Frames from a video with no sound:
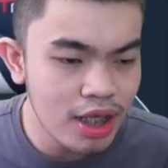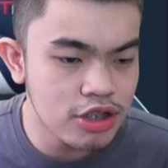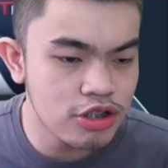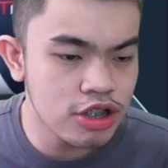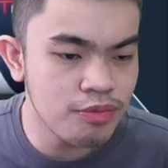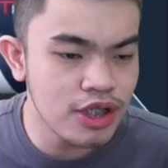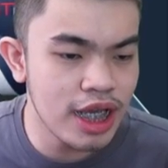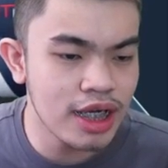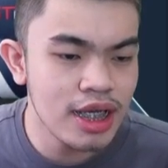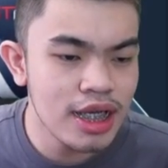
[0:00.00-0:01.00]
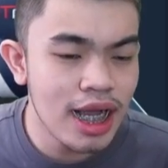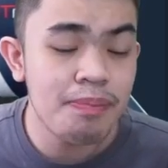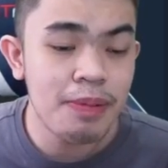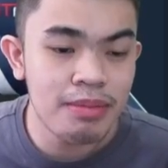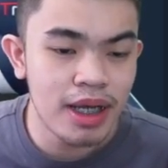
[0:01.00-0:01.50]
terus kemudian
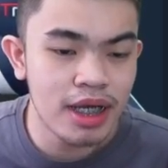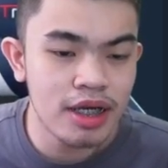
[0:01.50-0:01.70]
kapan bakalan